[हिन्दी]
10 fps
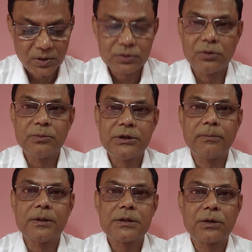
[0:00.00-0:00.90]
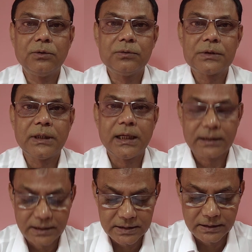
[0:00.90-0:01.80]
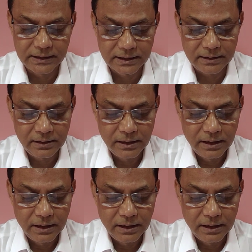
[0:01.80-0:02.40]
जुल्म जबर से क्यों उसने हाथ खींच लिया है